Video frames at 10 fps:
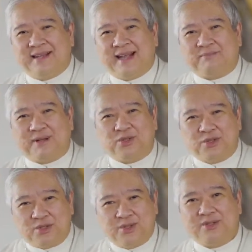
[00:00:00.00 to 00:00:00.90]
at
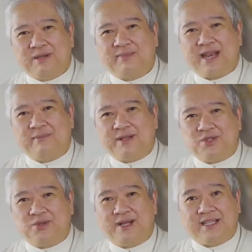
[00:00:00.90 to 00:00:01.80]
magdudulot ng maraming
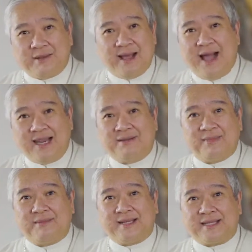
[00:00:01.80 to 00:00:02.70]
sugat ay maaring
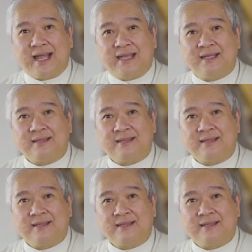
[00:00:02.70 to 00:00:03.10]
makamatay.